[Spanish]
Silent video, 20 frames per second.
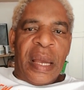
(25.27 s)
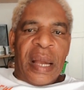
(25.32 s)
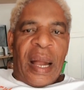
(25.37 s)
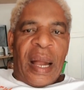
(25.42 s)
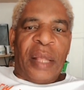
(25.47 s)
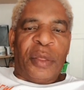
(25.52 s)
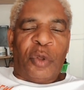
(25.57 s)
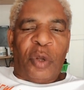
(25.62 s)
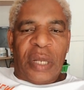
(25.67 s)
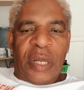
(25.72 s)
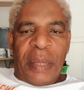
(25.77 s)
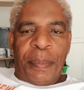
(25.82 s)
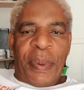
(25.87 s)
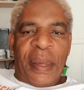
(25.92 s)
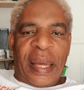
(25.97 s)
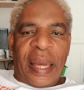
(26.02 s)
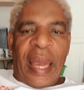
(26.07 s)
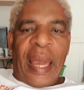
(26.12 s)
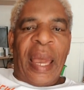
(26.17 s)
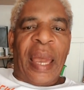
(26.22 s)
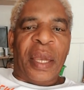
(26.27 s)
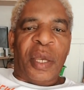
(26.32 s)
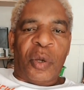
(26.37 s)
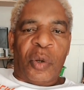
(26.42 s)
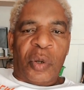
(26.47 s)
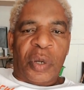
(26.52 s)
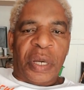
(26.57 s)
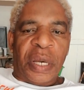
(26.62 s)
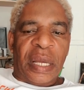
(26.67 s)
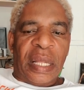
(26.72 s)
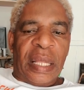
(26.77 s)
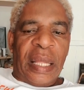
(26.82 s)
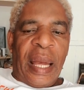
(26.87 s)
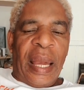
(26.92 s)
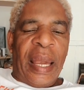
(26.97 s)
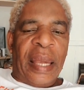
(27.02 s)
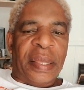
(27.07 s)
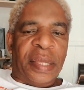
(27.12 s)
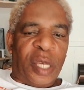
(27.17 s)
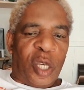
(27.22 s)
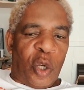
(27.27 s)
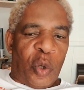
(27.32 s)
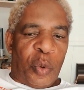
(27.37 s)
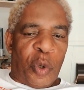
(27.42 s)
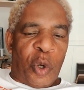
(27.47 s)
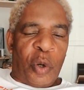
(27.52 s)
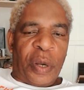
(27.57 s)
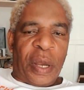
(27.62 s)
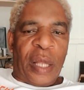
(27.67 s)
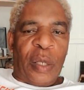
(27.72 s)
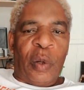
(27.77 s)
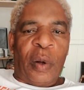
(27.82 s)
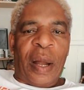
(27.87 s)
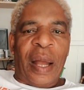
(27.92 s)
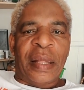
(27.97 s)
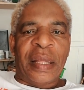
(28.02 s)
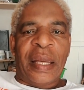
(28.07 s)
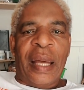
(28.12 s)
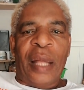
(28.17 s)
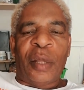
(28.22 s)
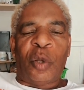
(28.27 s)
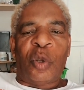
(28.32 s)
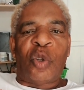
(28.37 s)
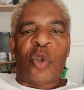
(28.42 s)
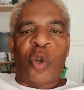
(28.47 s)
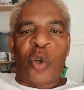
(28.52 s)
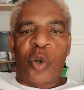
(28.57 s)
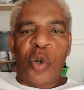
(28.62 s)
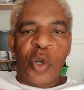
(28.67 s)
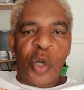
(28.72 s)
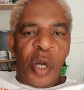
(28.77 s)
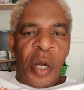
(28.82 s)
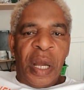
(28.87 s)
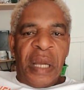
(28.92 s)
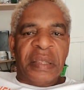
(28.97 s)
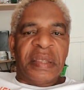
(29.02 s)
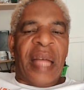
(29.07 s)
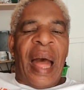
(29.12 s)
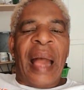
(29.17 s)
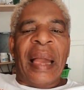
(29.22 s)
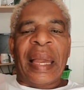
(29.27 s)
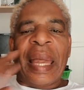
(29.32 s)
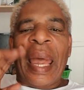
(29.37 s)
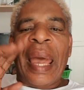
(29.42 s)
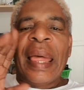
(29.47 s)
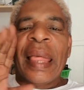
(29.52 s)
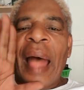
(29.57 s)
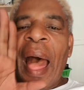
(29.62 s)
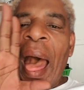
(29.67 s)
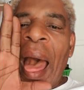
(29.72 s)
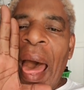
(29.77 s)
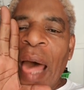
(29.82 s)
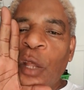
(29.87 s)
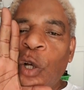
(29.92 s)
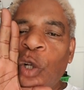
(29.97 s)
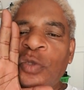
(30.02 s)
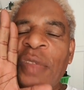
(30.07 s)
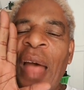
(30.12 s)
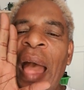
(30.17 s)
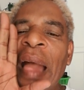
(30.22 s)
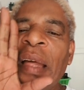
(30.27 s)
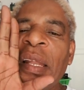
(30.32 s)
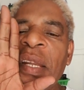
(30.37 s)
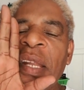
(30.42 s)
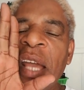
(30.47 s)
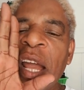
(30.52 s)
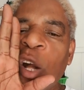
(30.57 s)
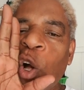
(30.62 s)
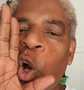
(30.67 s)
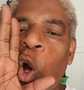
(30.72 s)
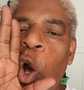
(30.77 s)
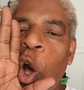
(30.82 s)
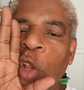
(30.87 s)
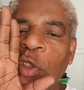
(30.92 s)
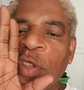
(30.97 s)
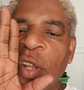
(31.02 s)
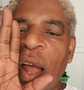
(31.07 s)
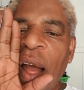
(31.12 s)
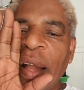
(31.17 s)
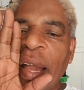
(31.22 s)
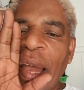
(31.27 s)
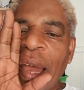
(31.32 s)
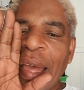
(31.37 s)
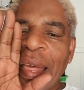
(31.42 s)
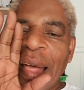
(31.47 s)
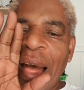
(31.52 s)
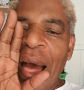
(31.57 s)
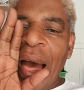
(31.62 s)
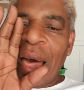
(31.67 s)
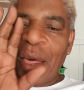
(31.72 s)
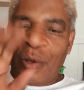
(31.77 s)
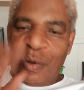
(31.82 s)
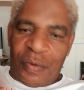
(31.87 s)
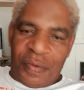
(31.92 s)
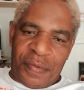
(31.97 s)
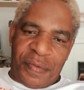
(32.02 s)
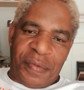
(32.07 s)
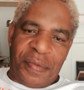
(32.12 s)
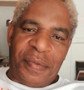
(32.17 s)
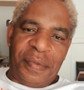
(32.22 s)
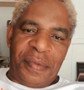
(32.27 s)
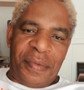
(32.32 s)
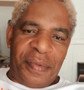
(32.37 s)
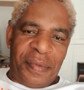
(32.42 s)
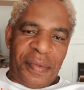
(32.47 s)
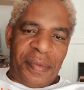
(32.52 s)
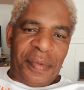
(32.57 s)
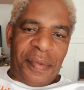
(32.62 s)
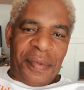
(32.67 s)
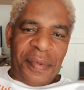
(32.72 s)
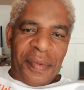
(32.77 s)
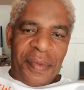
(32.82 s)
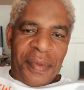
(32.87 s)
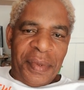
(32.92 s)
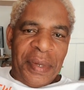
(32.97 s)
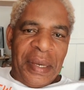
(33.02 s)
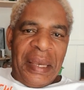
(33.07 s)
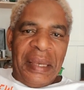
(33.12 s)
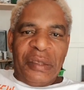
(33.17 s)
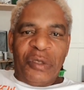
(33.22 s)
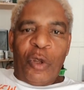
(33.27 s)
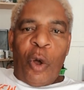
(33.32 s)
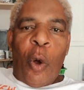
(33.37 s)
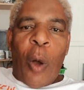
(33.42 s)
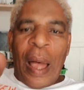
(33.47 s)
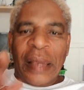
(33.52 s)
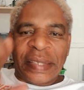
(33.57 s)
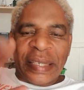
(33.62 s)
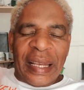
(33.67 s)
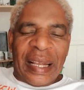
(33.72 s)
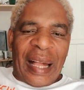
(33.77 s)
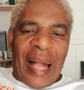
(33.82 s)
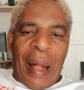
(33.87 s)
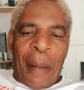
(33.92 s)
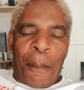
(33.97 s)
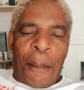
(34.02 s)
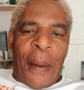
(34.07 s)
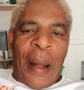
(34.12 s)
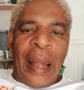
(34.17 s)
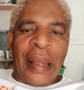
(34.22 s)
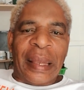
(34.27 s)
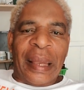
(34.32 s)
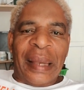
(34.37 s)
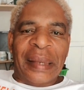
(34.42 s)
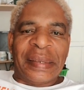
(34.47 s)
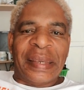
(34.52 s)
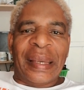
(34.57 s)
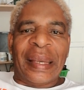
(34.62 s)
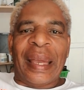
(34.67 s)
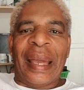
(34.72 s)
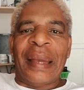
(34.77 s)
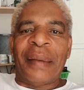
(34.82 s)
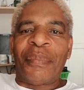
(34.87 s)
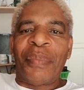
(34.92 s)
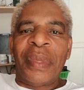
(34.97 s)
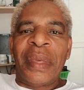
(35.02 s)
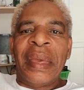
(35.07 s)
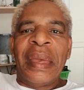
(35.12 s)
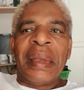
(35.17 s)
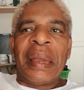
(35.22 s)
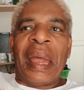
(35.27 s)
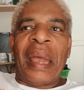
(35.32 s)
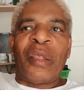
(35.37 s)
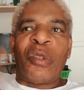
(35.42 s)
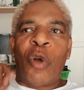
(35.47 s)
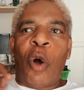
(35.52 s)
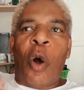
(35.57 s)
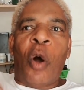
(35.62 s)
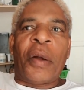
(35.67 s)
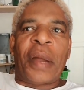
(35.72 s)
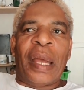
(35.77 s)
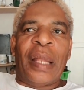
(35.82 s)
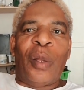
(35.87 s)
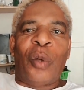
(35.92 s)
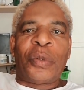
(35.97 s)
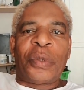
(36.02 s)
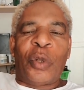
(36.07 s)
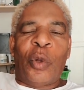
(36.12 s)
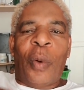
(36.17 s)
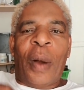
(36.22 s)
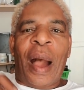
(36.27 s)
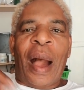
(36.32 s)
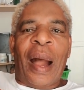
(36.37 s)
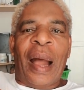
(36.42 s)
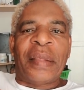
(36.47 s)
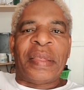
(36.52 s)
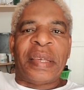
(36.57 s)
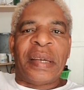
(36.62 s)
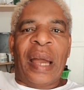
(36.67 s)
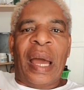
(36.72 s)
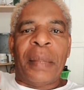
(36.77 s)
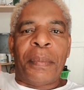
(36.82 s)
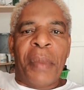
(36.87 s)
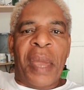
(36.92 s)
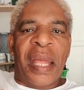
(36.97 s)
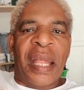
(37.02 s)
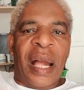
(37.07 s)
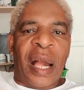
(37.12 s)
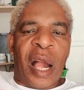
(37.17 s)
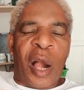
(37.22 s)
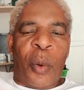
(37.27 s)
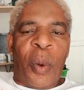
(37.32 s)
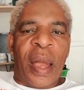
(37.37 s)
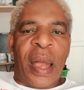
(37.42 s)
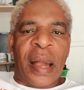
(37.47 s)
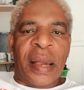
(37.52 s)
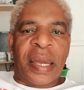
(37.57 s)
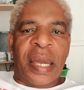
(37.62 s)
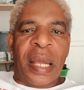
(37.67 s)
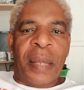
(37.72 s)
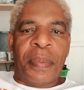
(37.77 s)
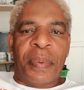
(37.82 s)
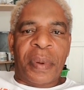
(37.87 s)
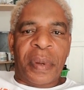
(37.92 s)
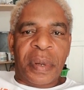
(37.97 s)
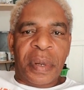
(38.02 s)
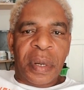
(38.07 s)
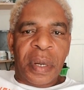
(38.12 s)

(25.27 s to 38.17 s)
cantones pequeños y la gente yo veo que los candidatos no están quedados, están recontra quedados. No hacen campaña, dice que, que no, que los, van a castigar. Miren en Guayaquil, pues,